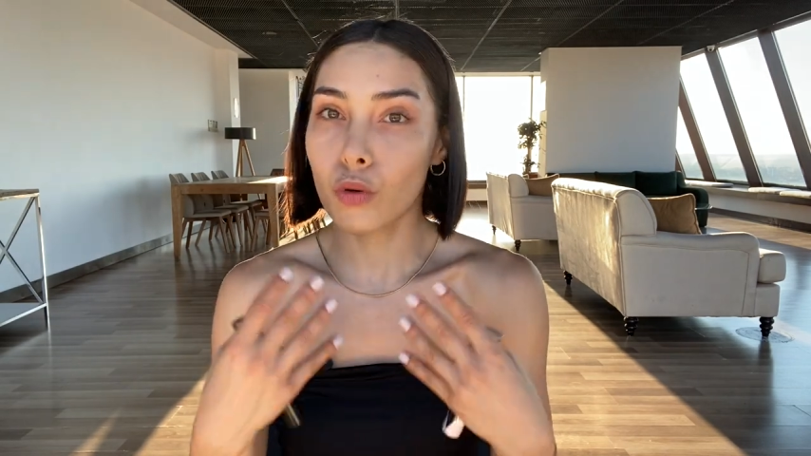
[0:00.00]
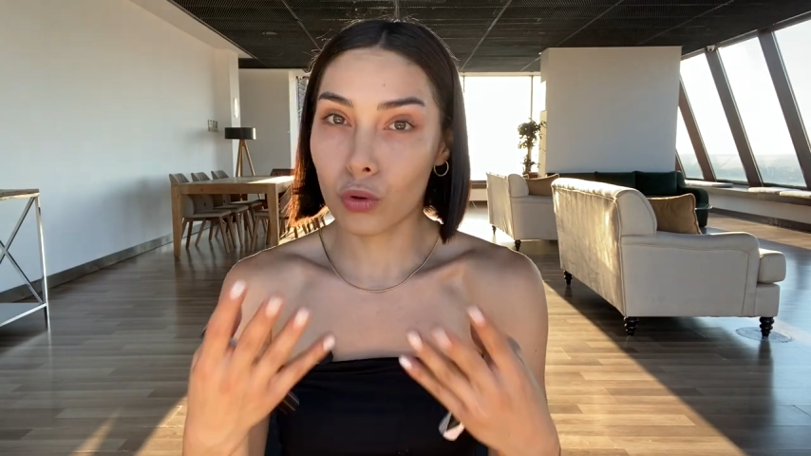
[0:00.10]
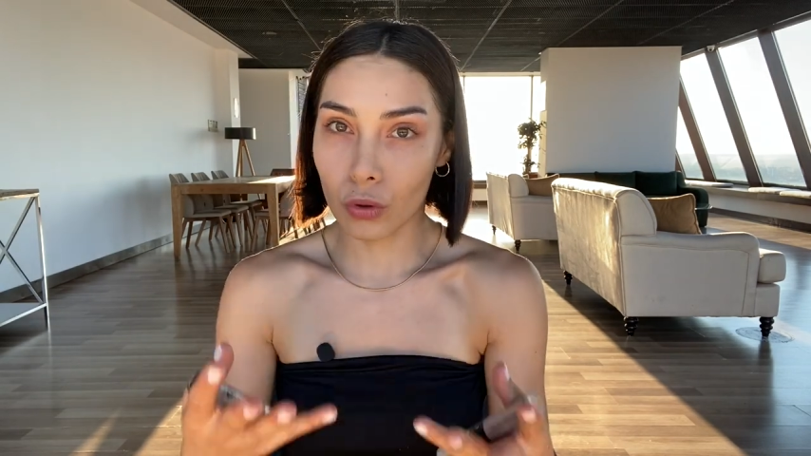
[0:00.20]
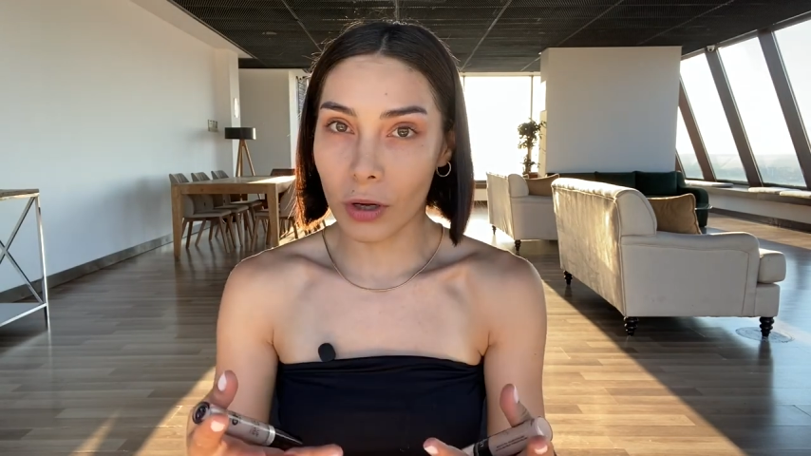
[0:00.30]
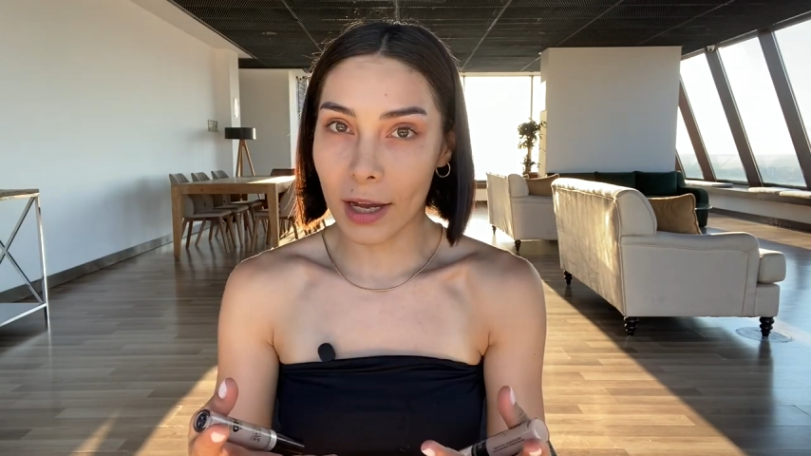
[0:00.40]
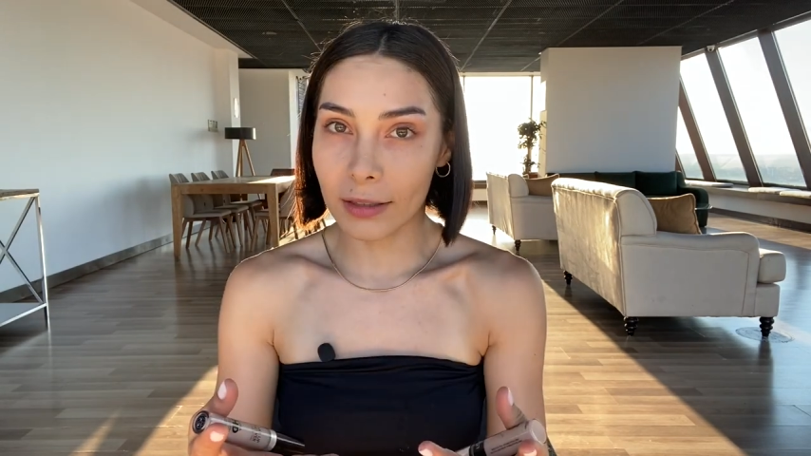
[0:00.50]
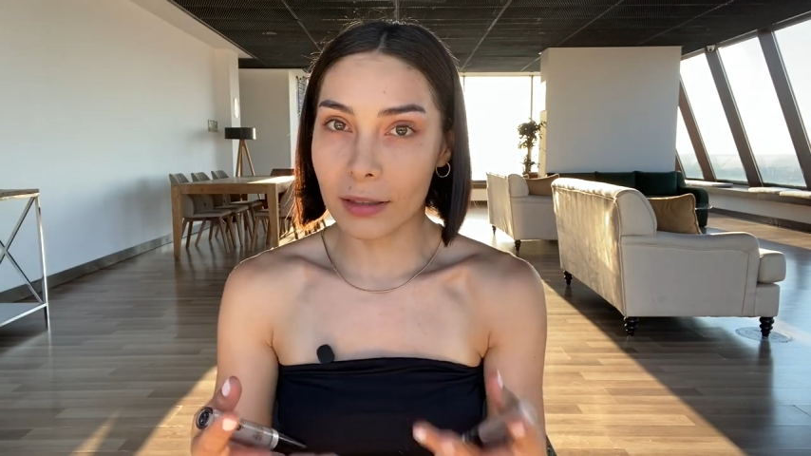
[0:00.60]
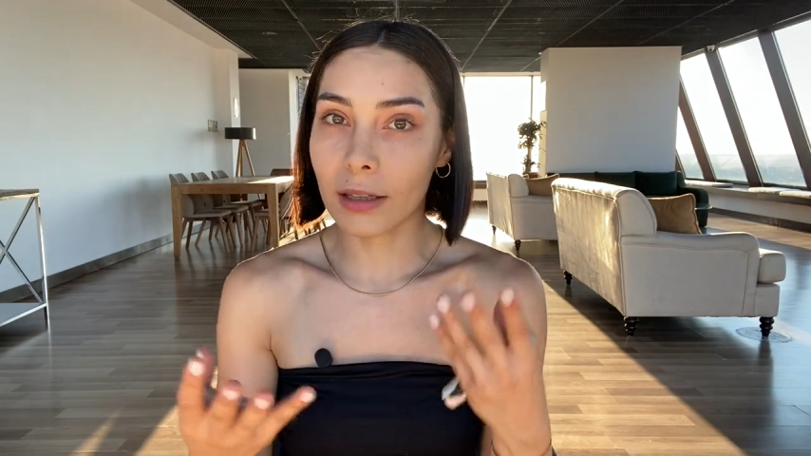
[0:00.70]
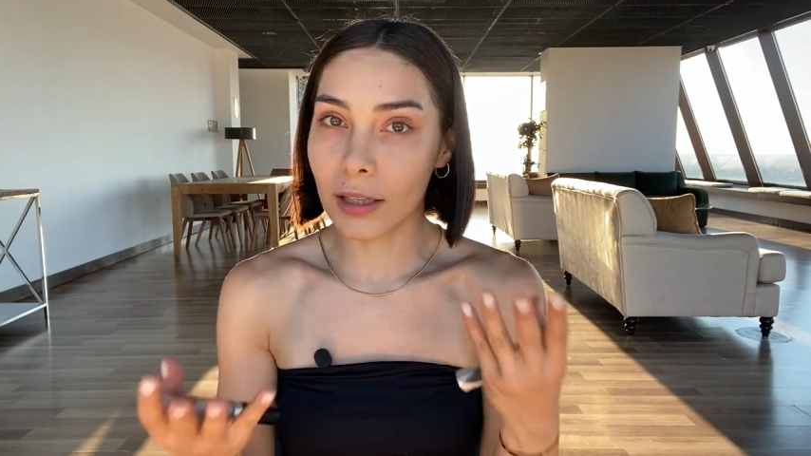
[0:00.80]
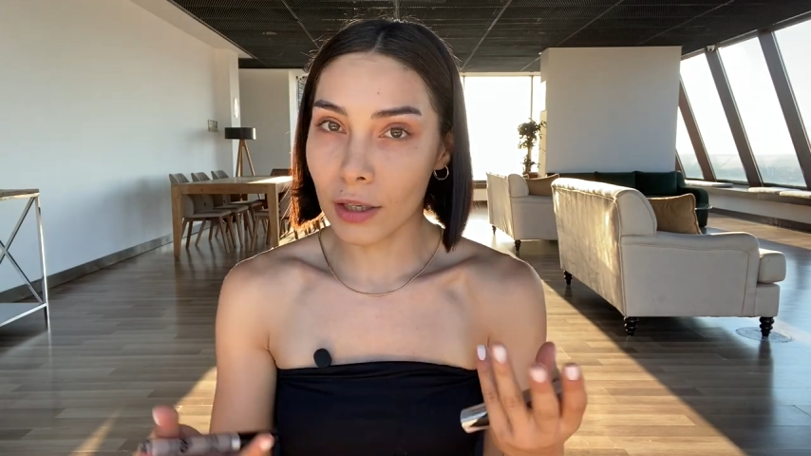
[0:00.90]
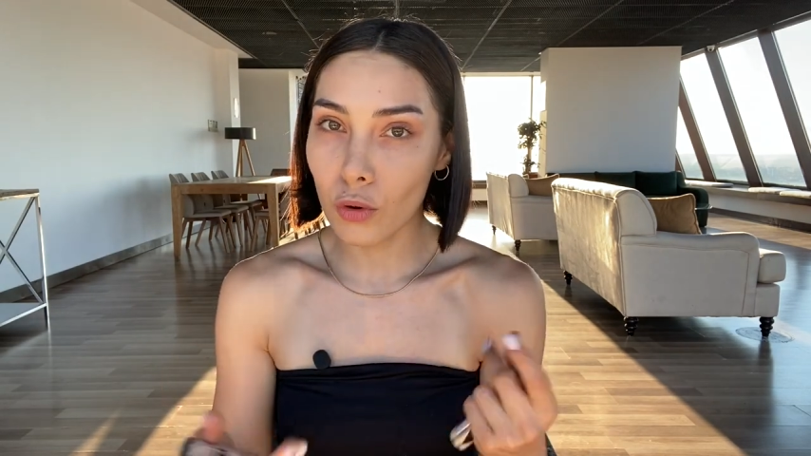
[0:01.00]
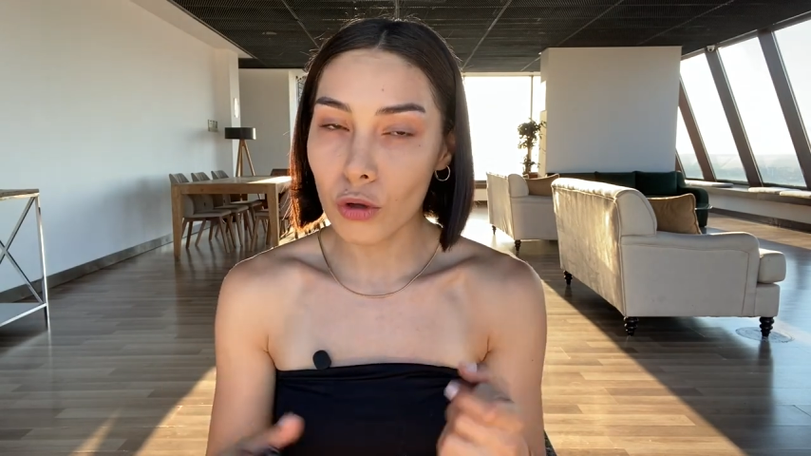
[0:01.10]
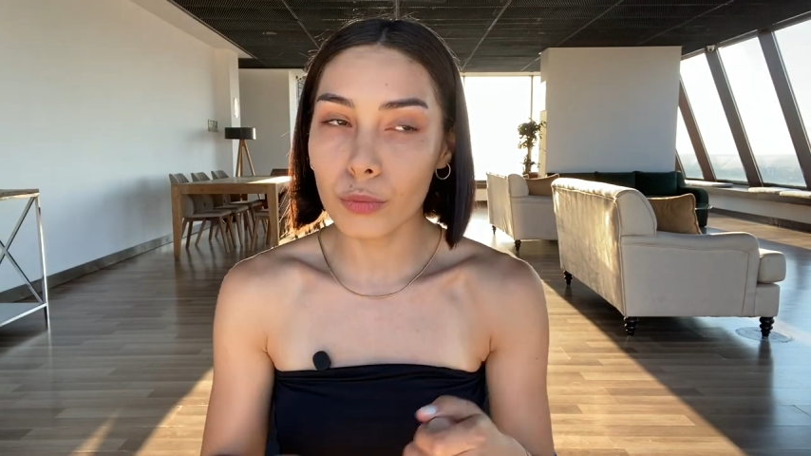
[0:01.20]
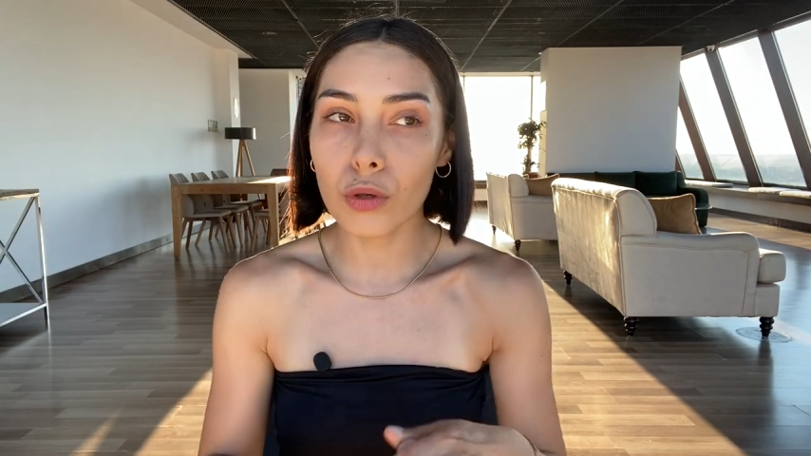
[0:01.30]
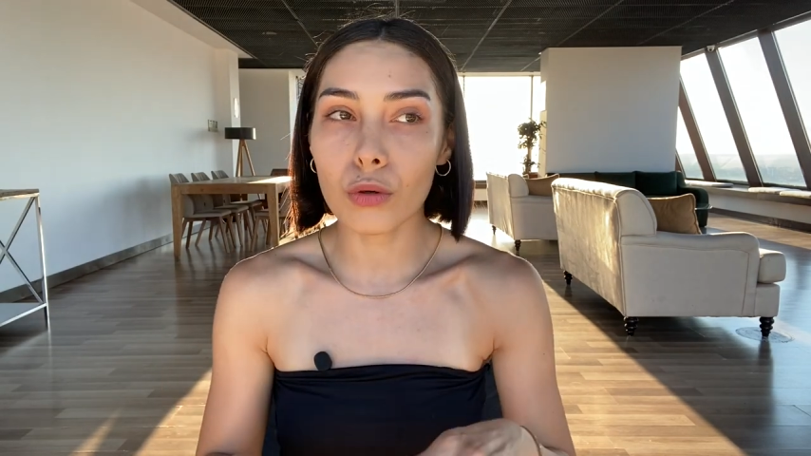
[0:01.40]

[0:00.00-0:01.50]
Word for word: Günlük hayatta da iyi olmuyor.